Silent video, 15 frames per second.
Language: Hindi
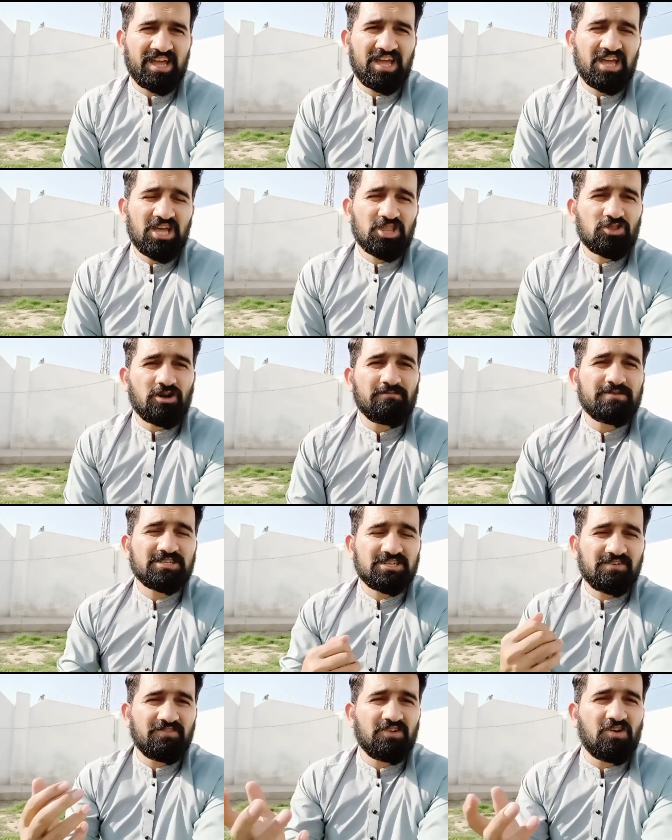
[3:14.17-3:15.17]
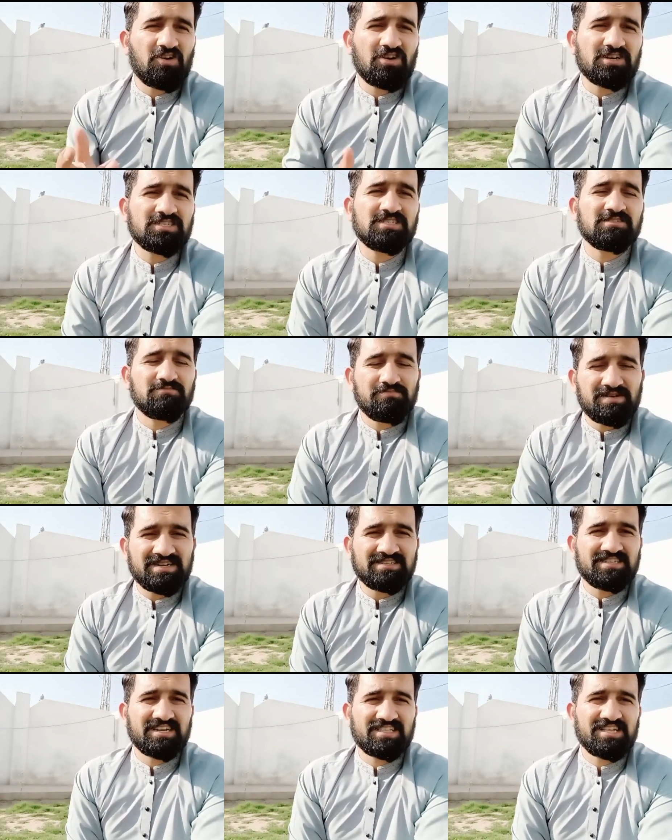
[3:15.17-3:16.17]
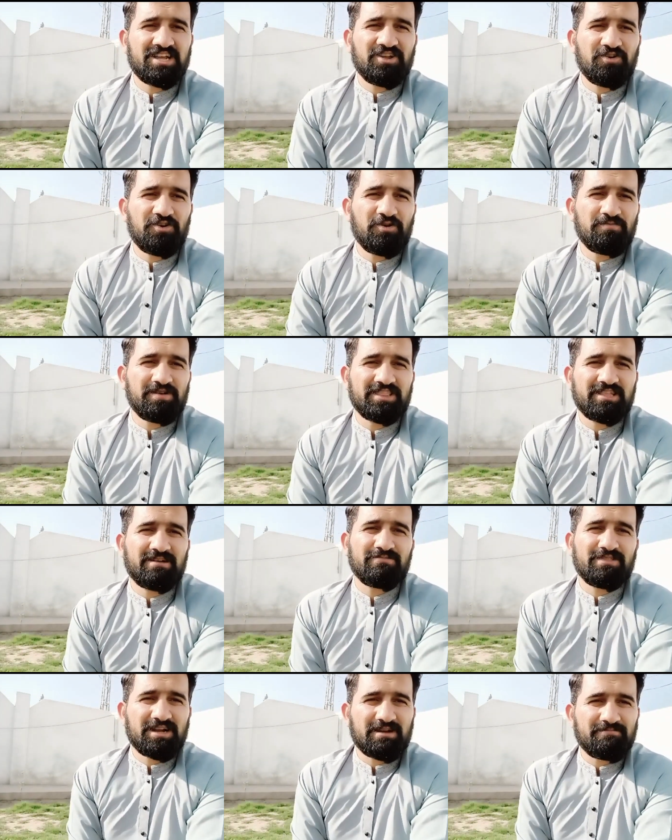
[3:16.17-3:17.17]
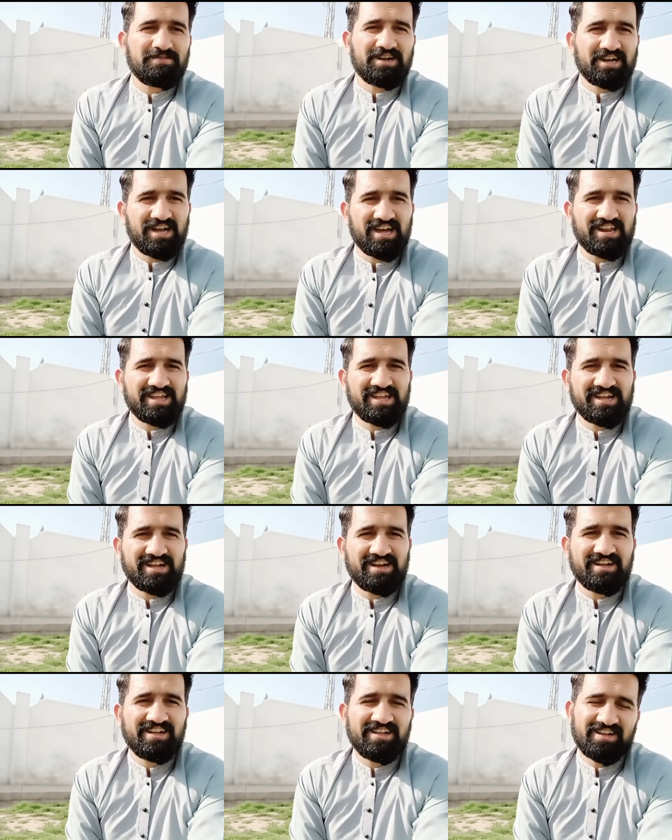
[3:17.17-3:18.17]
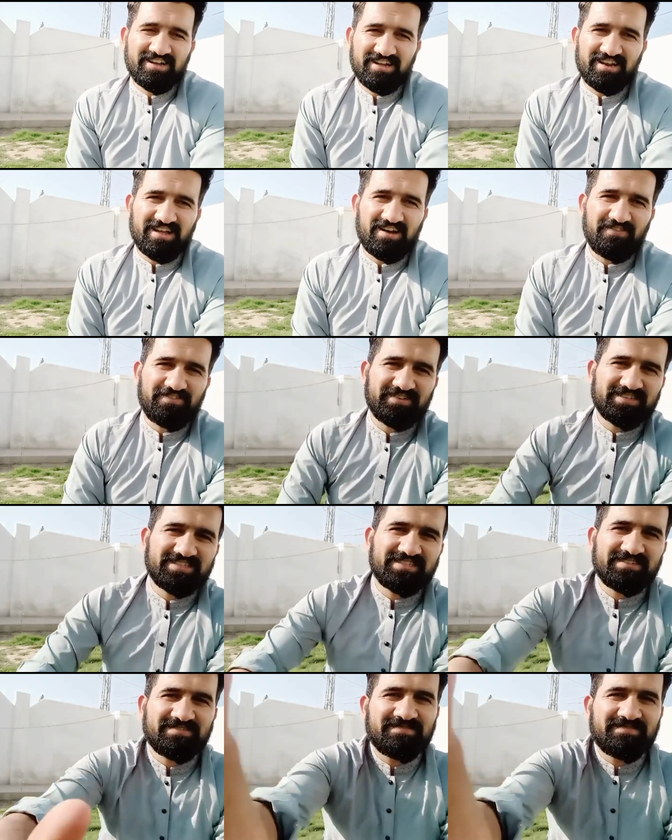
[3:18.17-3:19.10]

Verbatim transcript: तो आप अच्छे व्लागर्स बन सकते हैं यूट्यूब पर तब तक अपना ख्याल रखिएगा अल्लाह हाफिज़